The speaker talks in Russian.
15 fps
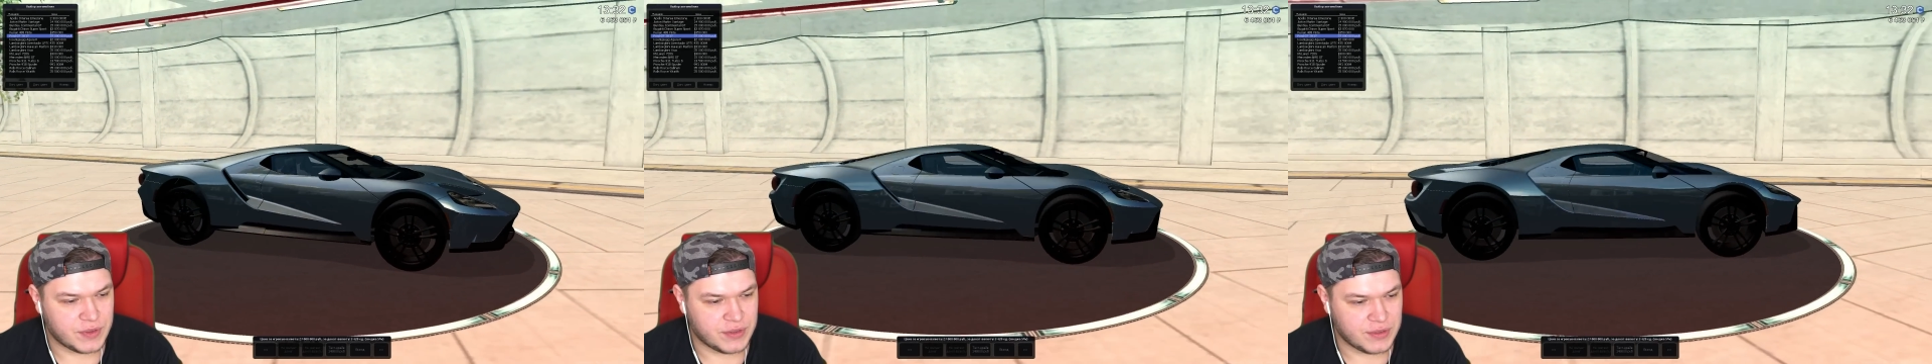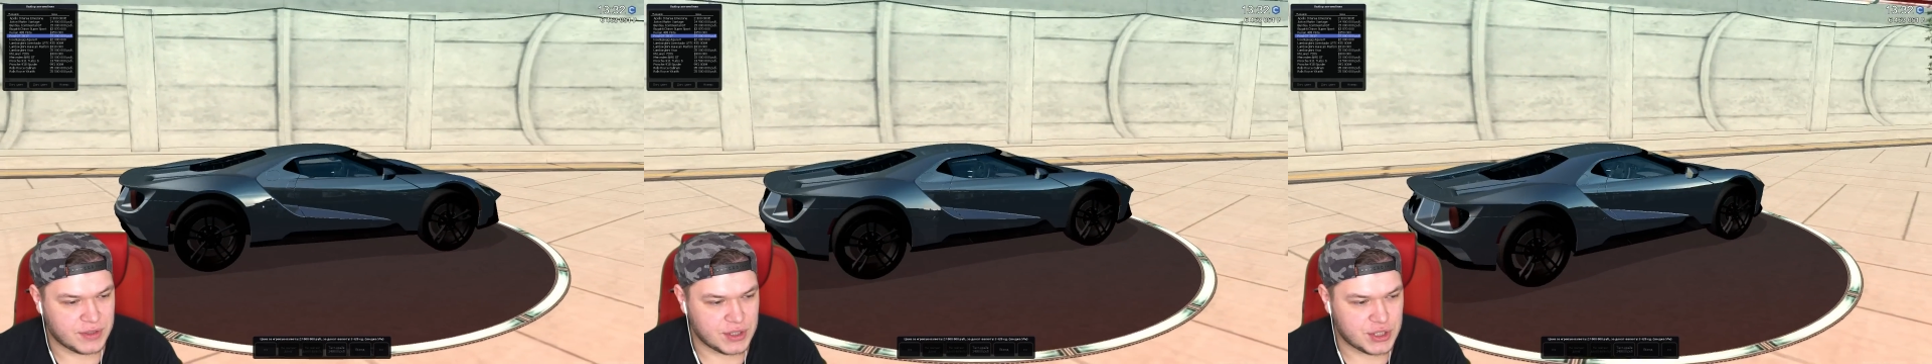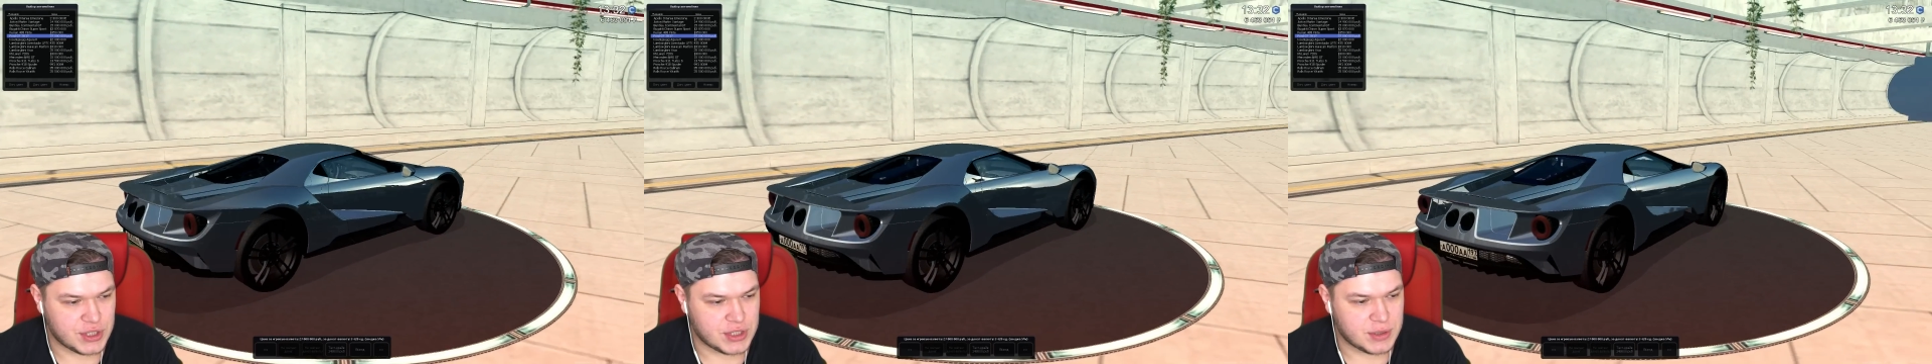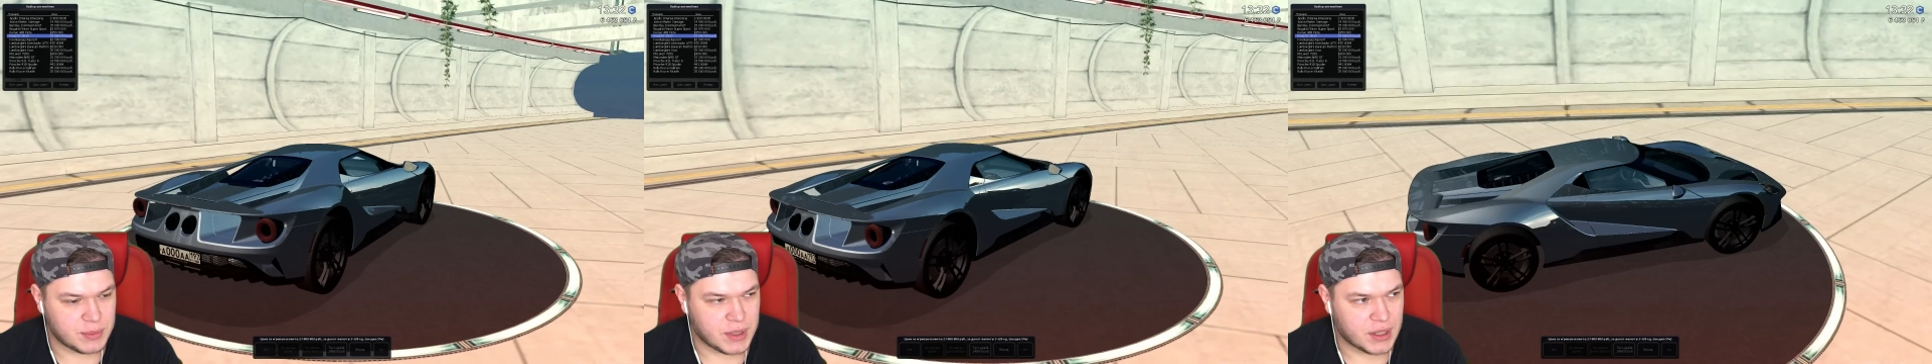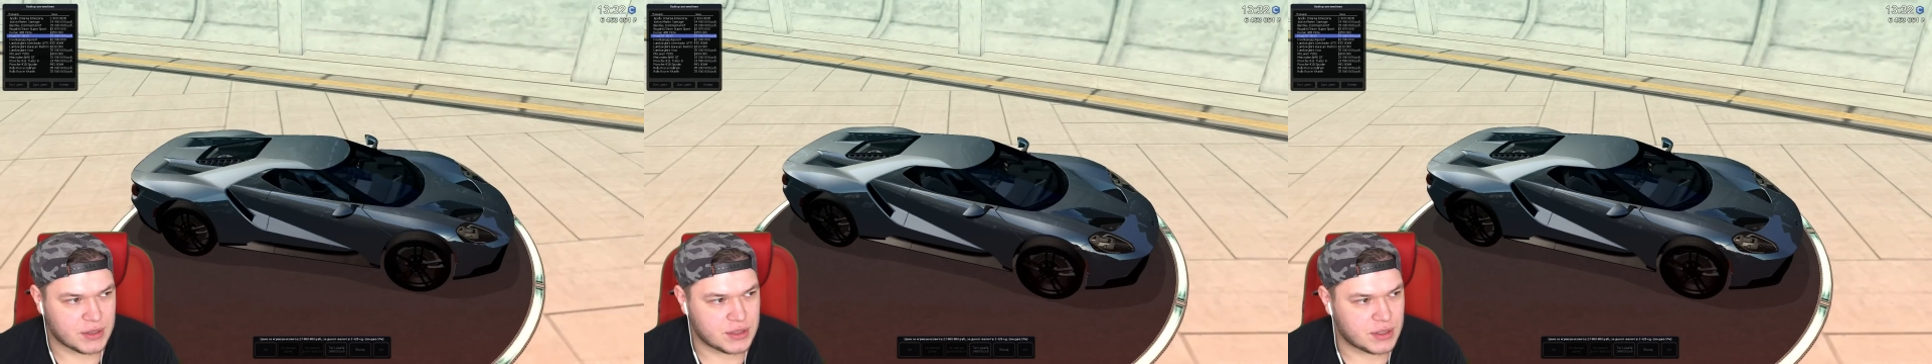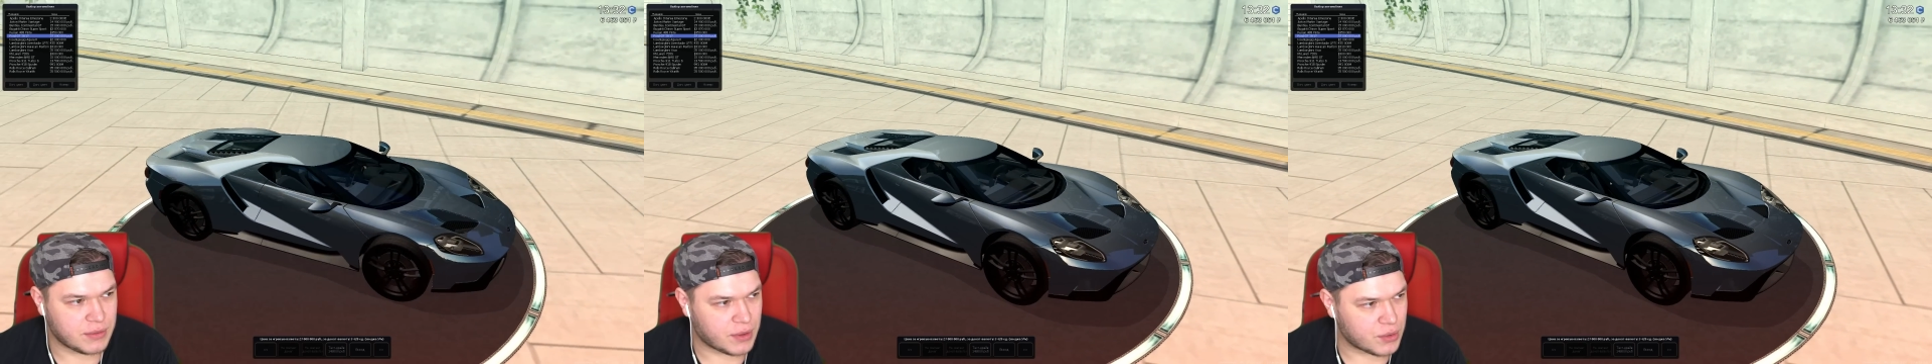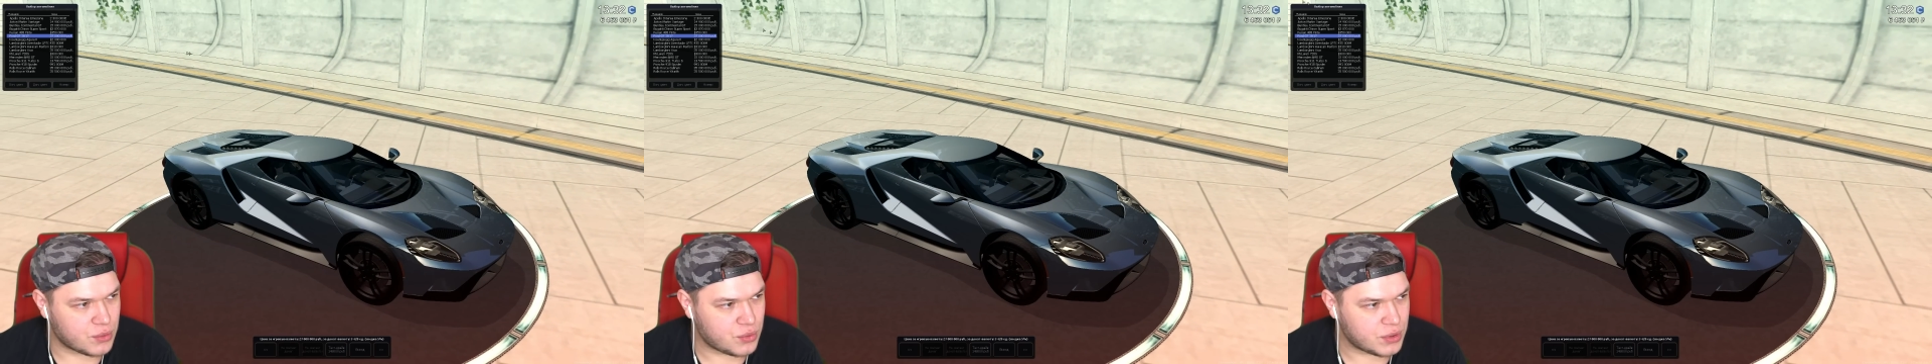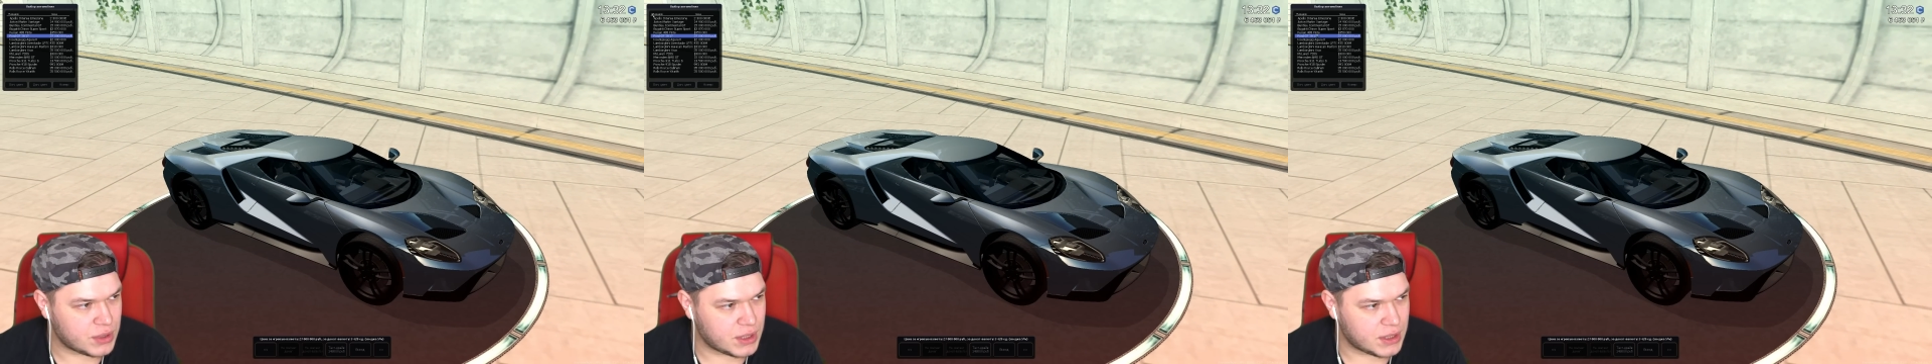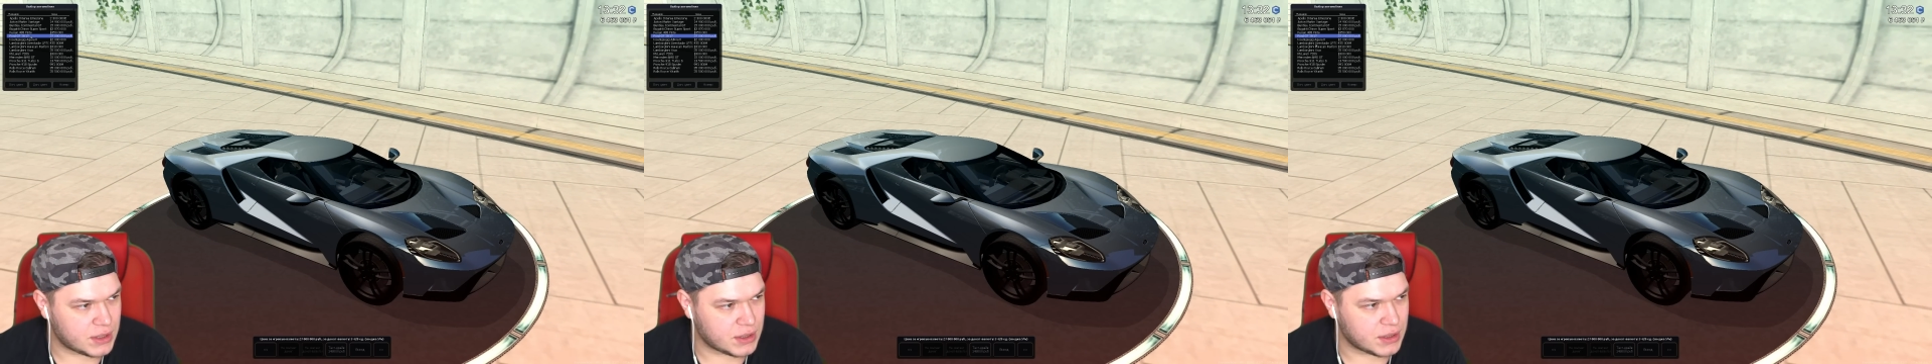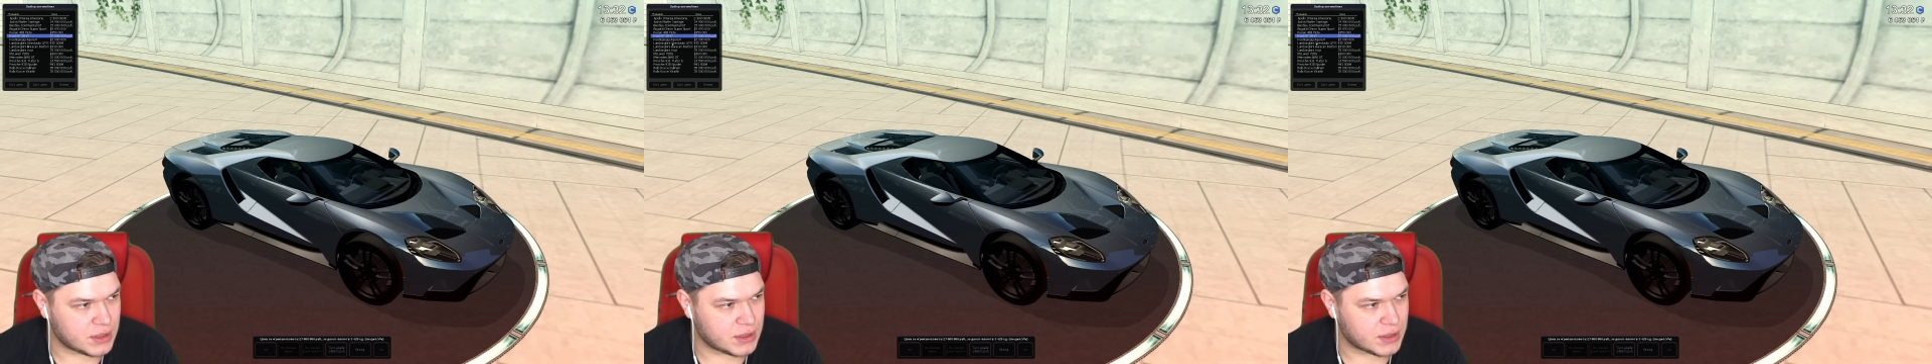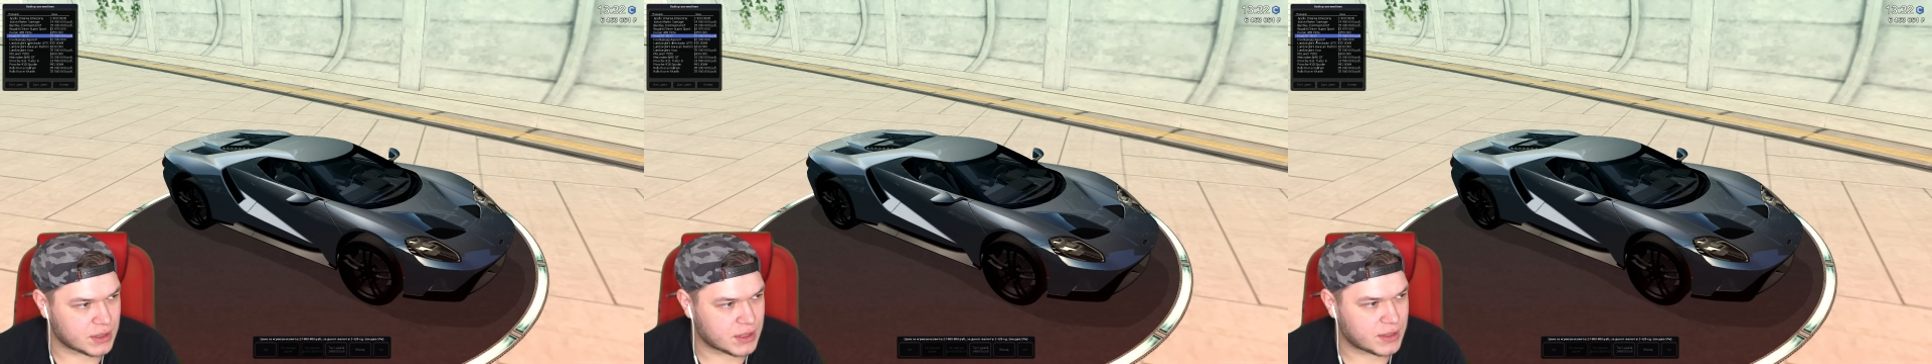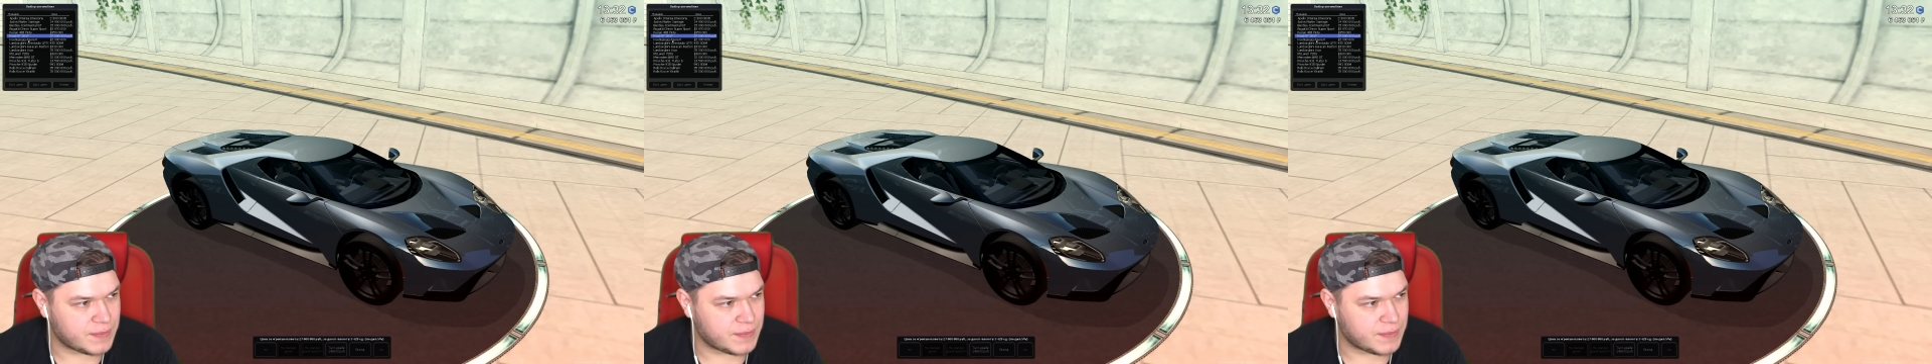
2017 года. Э,